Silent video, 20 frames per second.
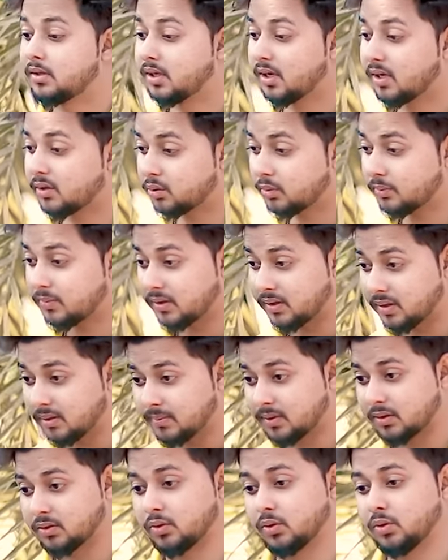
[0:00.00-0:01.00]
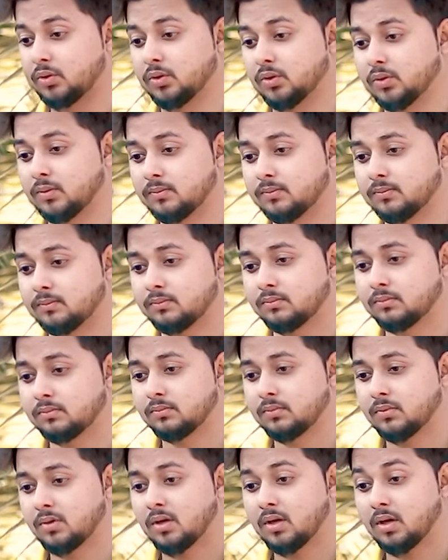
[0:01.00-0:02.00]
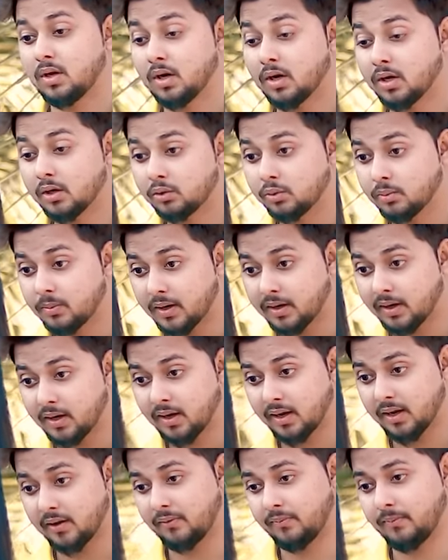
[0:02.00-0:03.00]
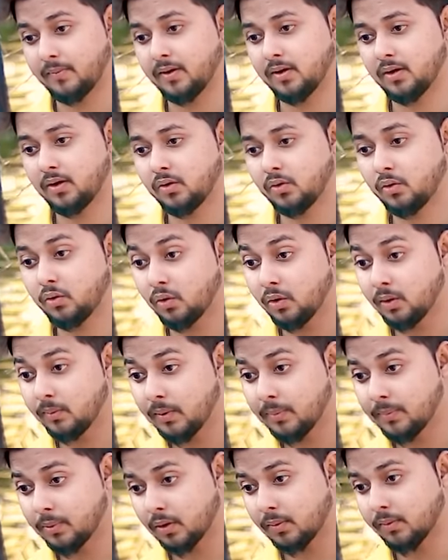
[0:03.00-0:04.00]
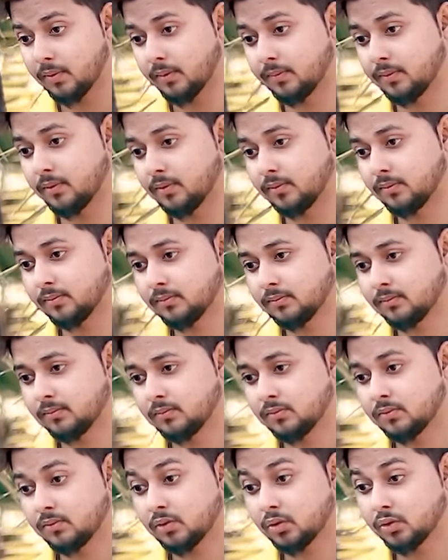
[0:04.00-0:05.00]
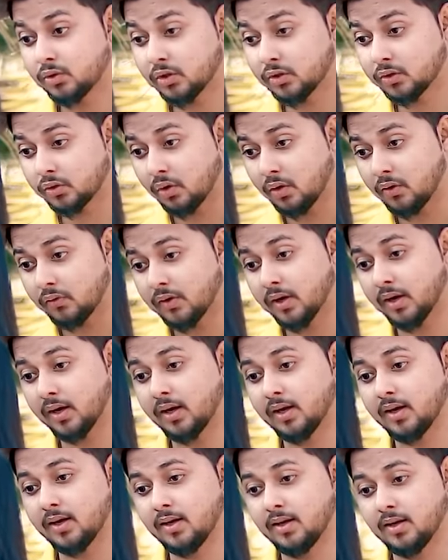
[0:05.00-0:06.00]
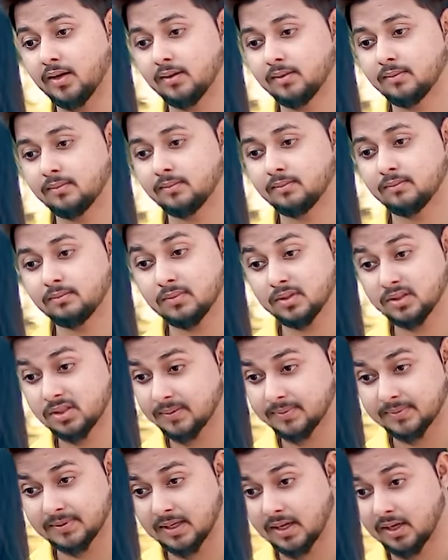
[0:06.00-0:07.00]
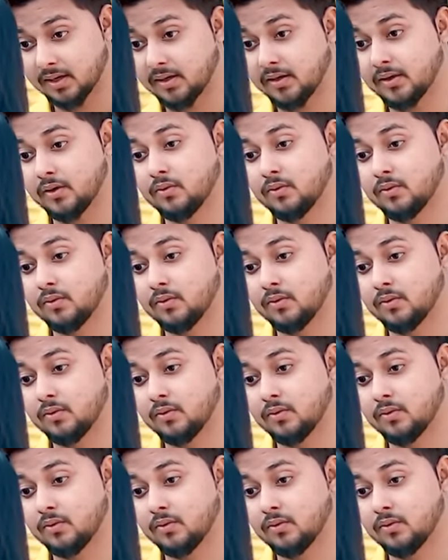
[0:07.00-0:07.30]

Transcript: यार तुम इतना मत सोचो अगर तुम्हारी लाइफ में कोई भी प्रॉब्लम हो तो उसे सॉल्व करने के लिए मैं सबसे आगे